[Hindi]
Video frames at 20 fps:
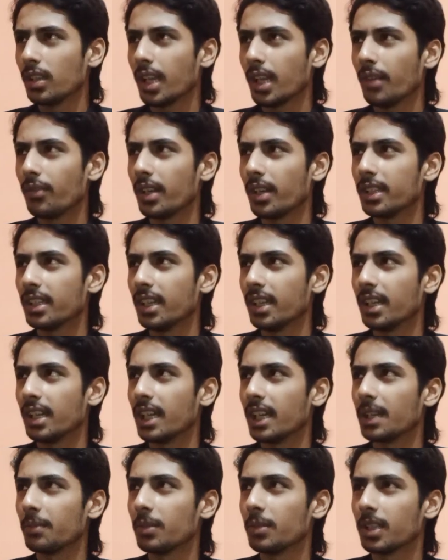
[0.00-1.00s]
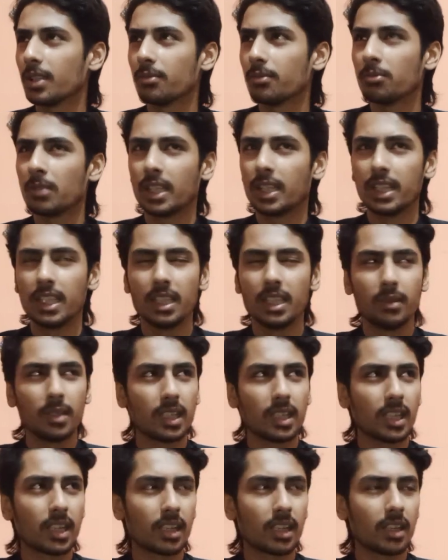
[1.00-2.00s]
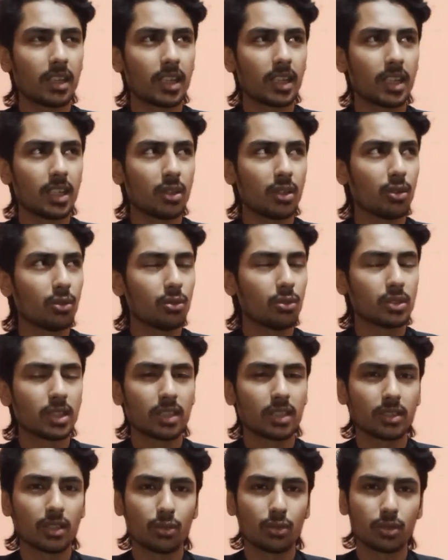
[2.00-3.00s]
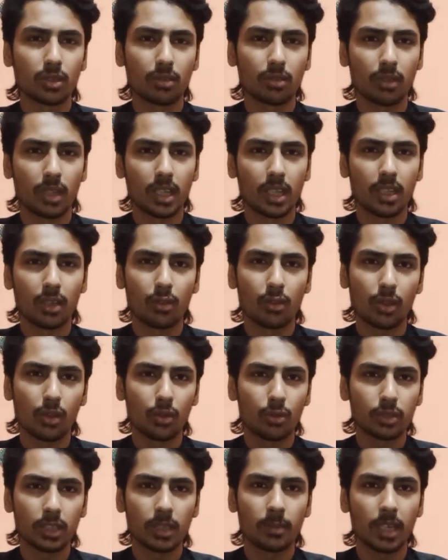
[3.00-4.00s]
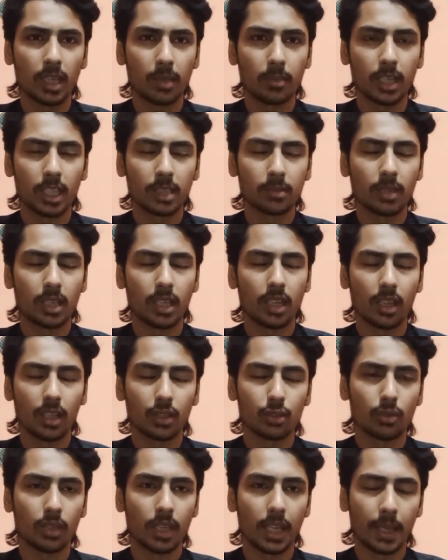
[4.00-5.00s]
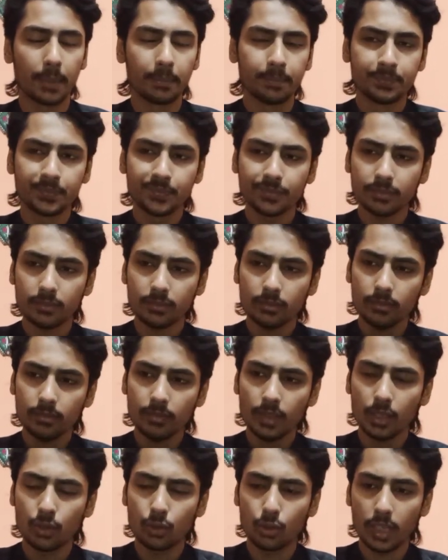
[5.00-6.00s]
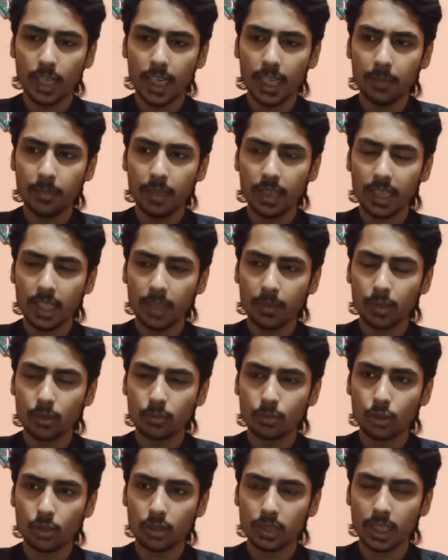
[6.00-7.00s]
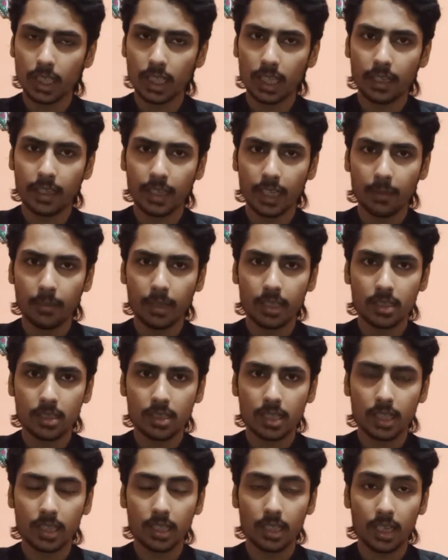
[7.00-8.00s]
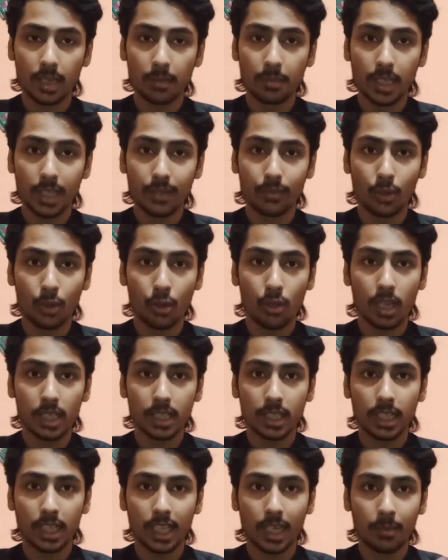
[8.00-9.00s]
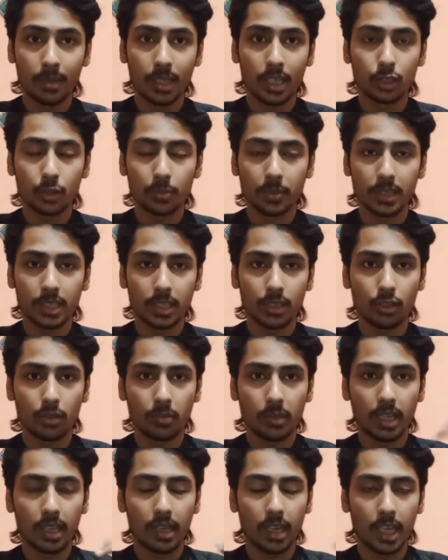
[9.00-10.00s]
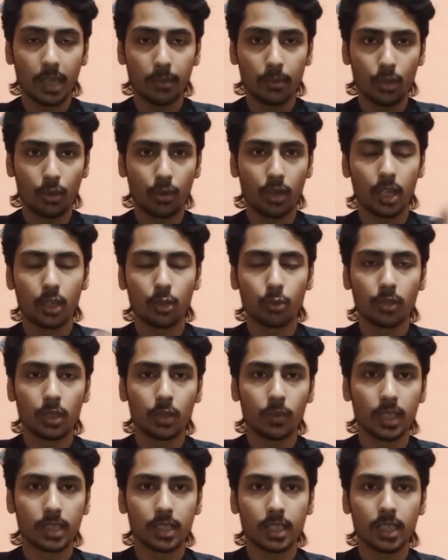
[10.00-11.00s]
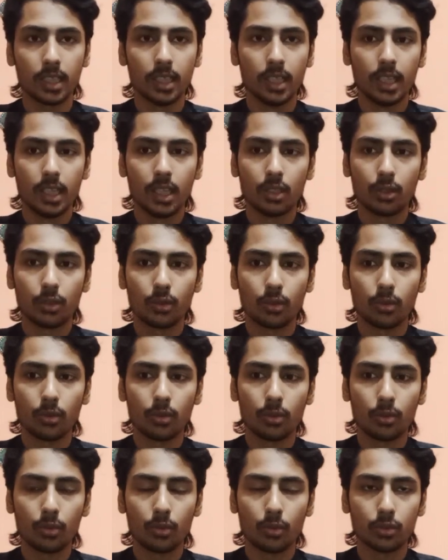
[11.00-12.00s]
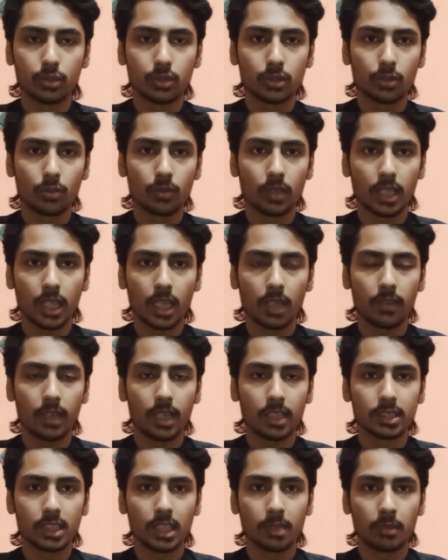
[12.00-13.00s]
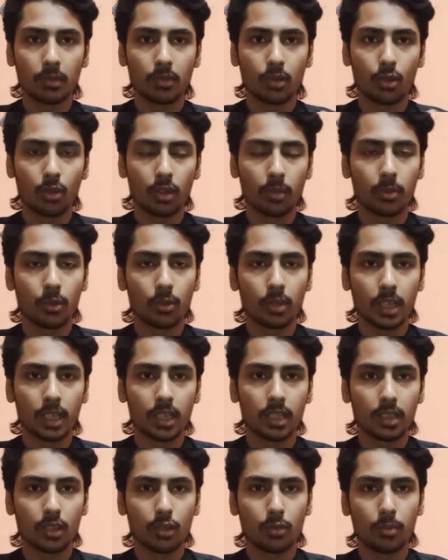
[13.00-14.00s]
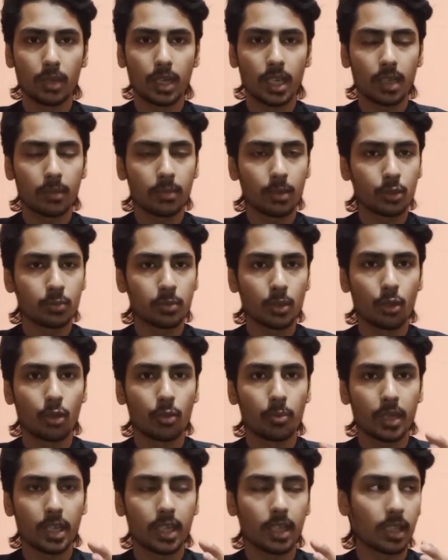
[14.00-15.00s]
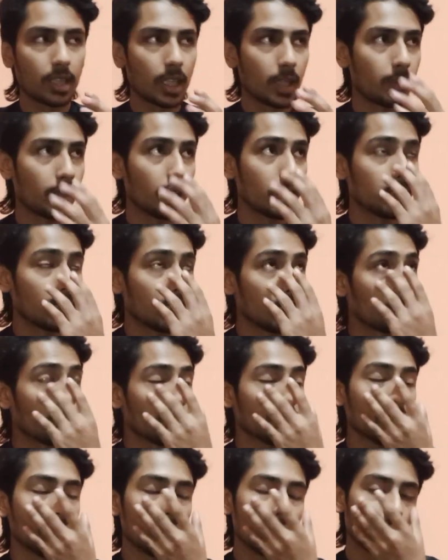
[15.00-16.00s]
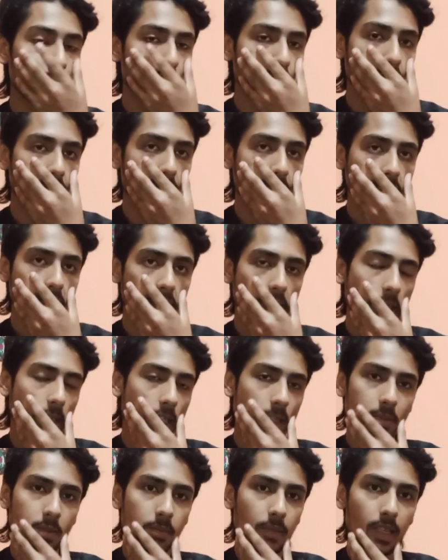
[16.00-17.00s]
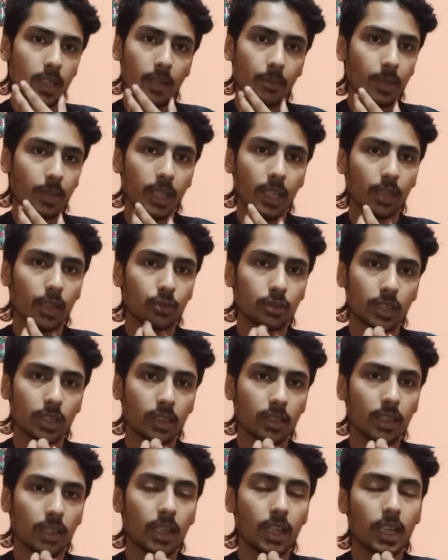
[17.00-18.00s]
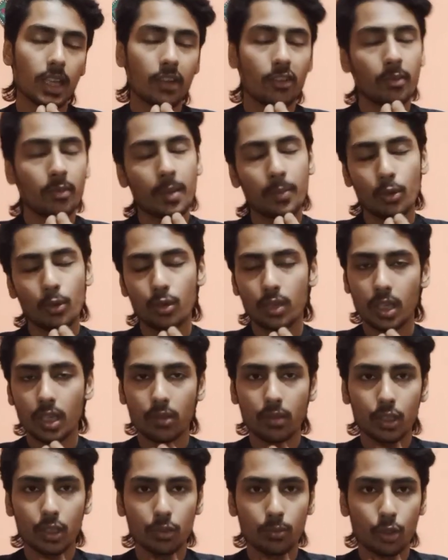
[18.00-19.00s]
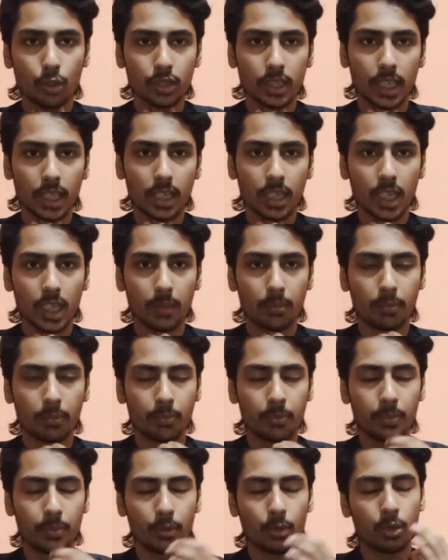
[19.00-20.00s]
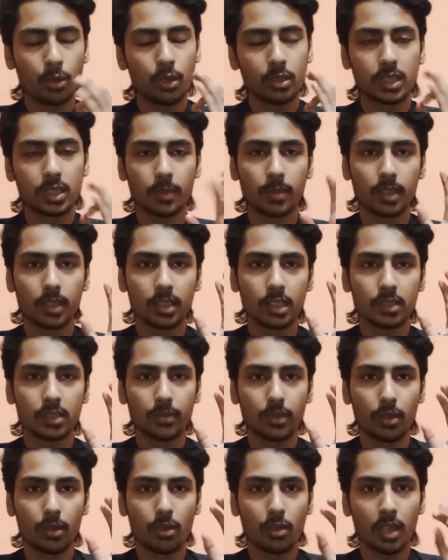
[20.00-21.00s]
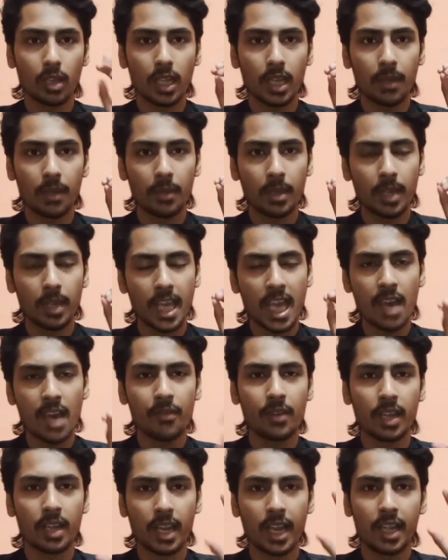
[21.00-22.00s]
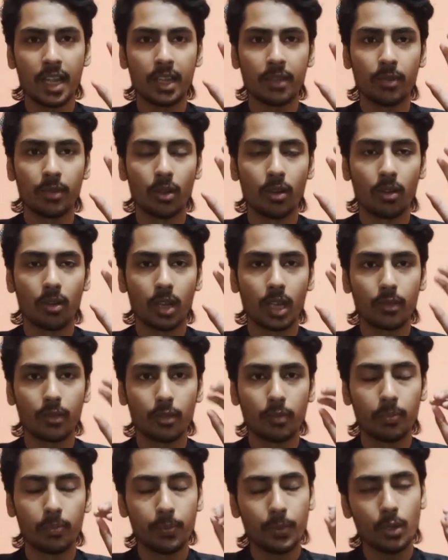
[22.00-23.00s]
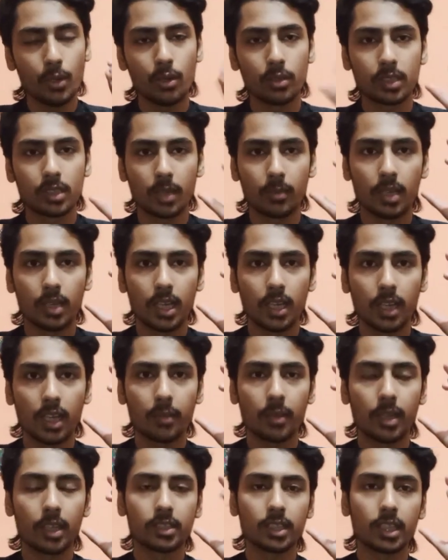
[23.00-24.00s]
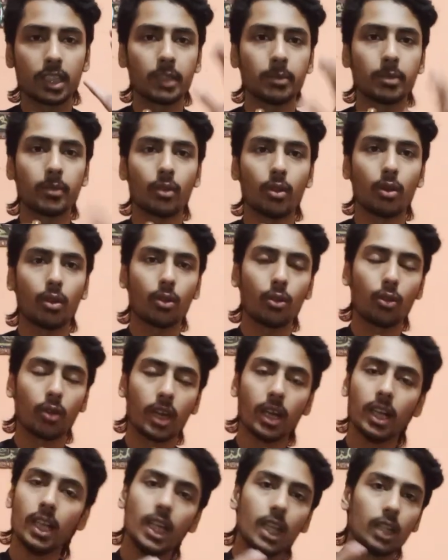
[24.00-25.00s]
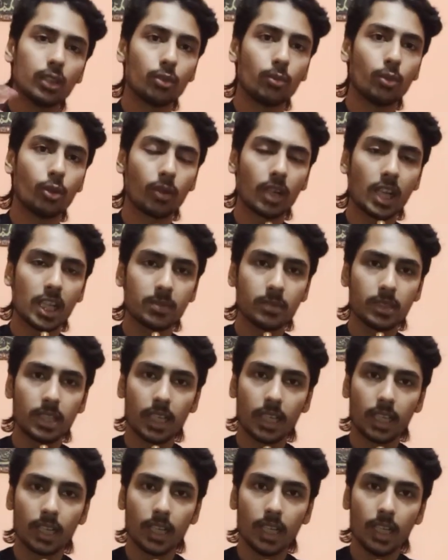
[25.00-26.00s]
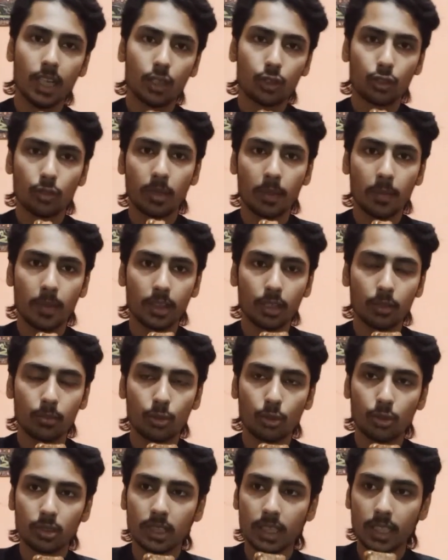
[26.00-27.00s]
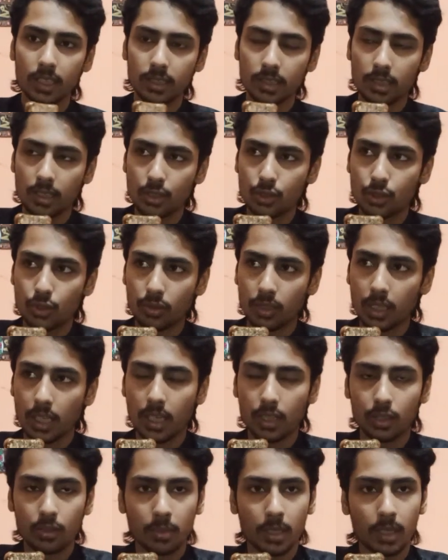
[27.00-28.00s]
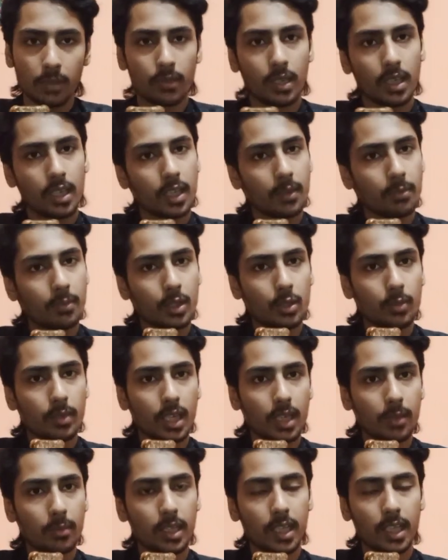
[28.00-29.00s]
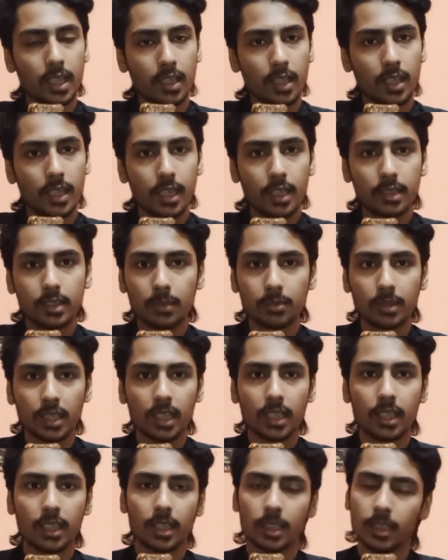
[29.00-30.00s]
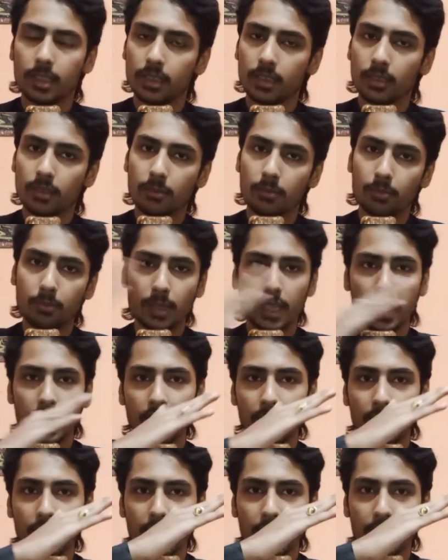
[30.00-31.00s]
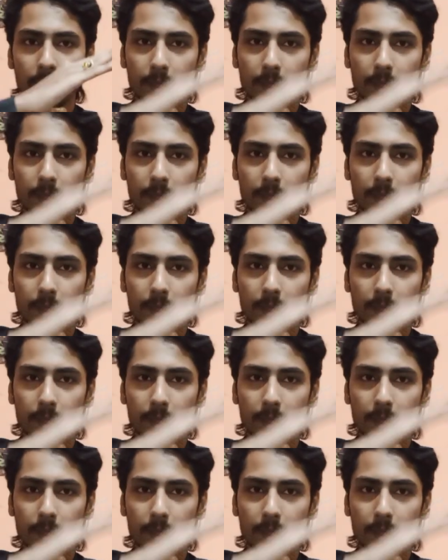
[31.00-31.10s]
क्या फ़ायदा यार इनका गंदी इनके करने का इनको कौन सा असर उसर होना है इन्होंने कौन सा हमारी बात माननी है सुननी है तो खैर मिलते हैं मैं तुम लोग से अगले रैंडम मैचेस के अंदर अब एक ब्लॉग आने लगा मेरा जो पिछले दिनों मेरा रैंडम लाहौर का टूर हुआ था तो उस टूर के हवाले से एक मैं ब्लॉग अपलोड करने लगा हूँ बार बार उस पर कॉपी राइट क्लेम आई जा रहा है पता नहीं क्यों हालांकि सारे क्लिप्स मेरे अपने ही हैं उसके अंदर वो तो मैं अपलोड करूँगा तुम लोग चेक करना बहुत ज़बरदस्त ब्लॉग है एवर एंड ब्लॉग है वो बहुत कमाल का मेरे चैनल पे ब्लॉग होगा तुम लोग लास्ट में देखना तो मैं मिलता हूँ तुम लोगों से नेक्स्ट सीरीज़ जो होती है नहीं तो फिर हम वर्ल्ड कप में दोबारा मिलेंगे तब तक के लिए बाय